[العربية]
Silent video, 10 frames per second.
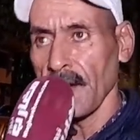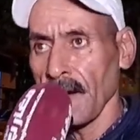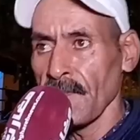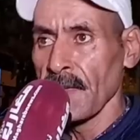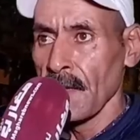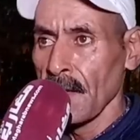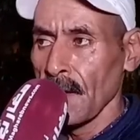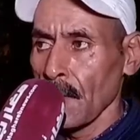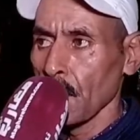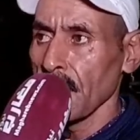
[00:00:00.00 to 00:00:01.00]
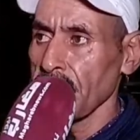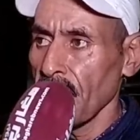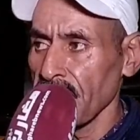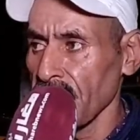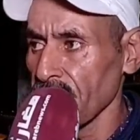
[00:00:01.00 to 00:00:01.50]
فيها وهذه
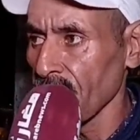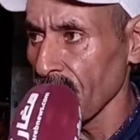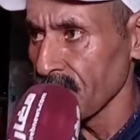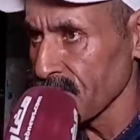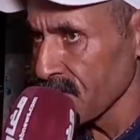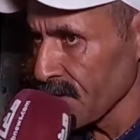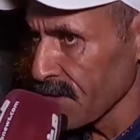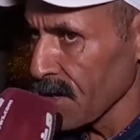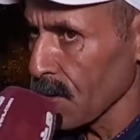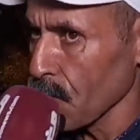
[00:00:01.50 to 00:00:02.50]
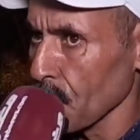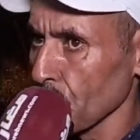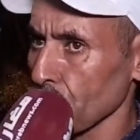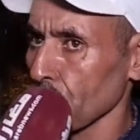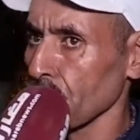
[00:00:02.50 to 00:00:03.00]
المحنه اللي فيها هذا السيد اللي هو
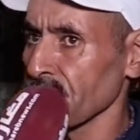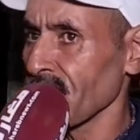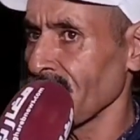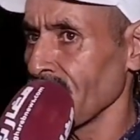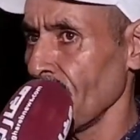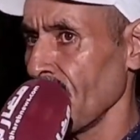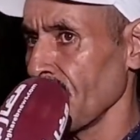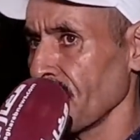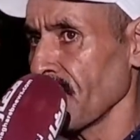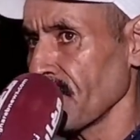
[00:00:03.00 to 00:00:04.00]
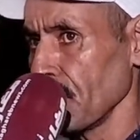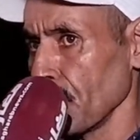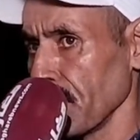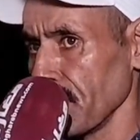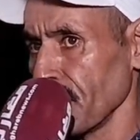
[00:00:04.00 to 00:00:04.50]
موجود من صحه المعارف
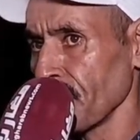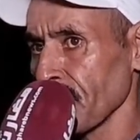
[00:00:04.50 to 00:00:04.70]
فالفلوري